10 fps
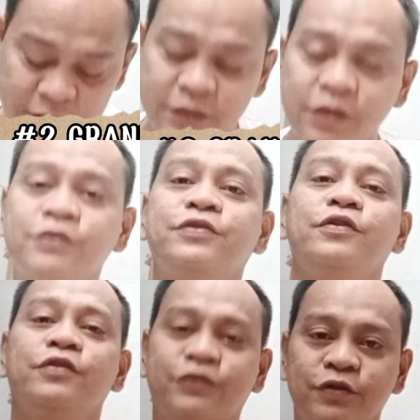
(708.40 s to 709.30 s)
dito,
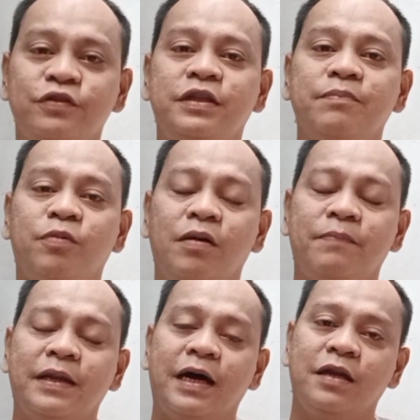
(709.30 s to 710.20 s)
sunod-sunod din po ang
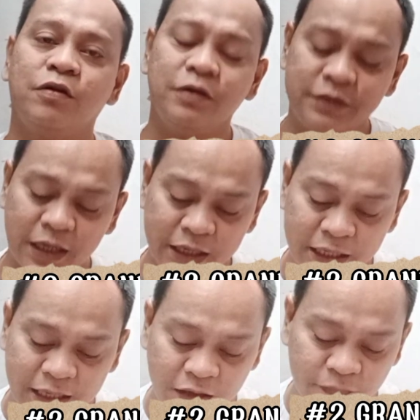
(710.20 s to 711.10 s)
panalo in the
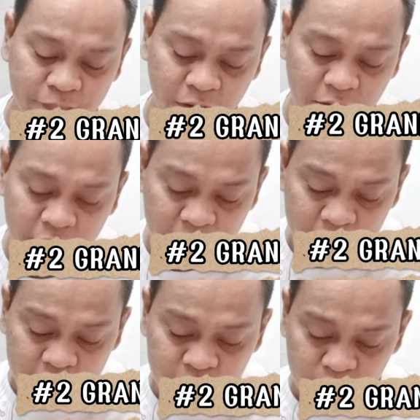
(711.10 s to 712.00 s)
Grey Galloper.
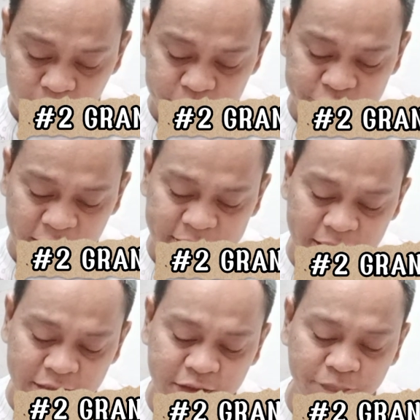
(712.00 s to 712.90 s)
Numero 7
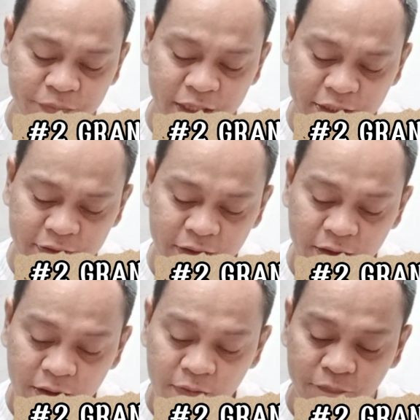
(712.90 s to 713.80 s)
na si Big
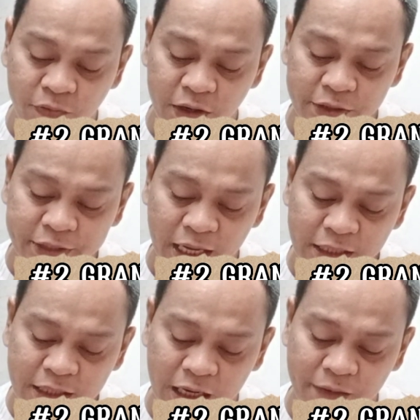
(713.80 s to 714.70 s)
Berta,
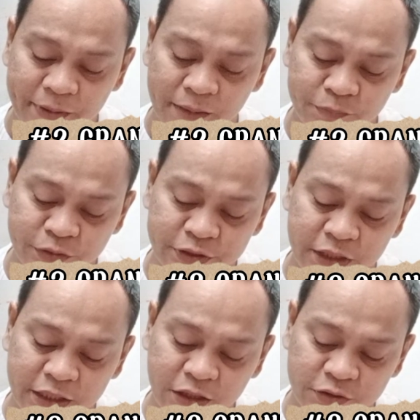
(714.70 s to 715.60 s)
nagagabayan po ni
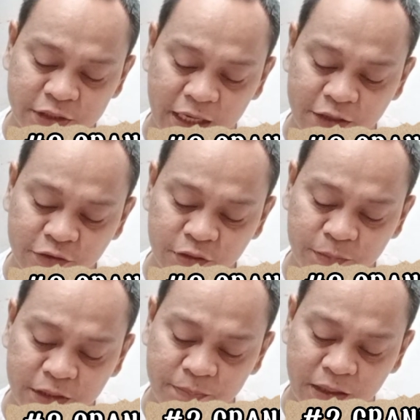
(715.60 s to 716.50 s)
Jericho Serrano,
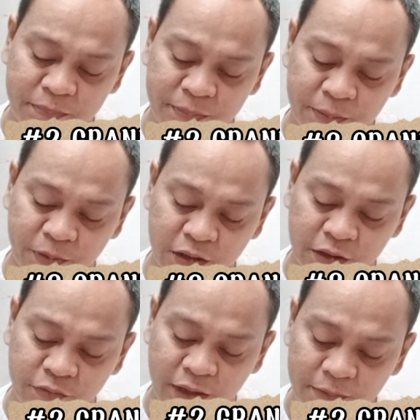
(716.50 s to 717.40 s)
tumitimba ng 54
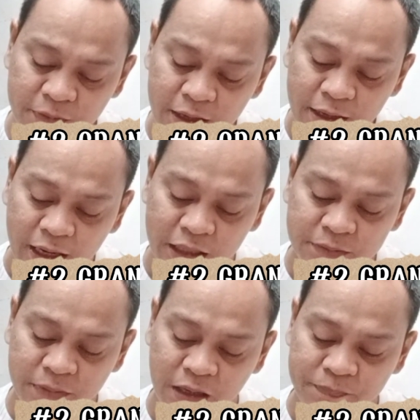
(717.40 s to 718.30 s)
kg
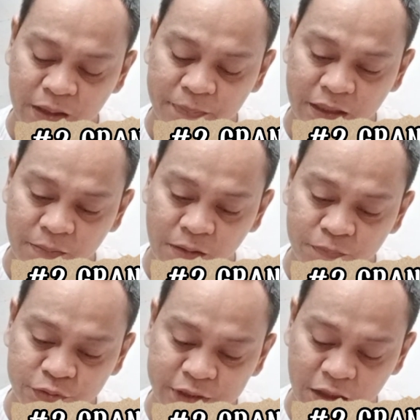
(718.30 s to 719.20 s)
at may preba naman
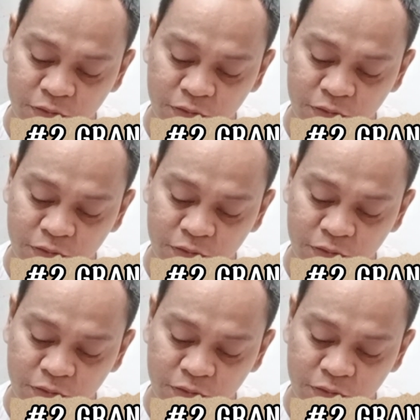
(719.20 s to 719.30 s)
po siyang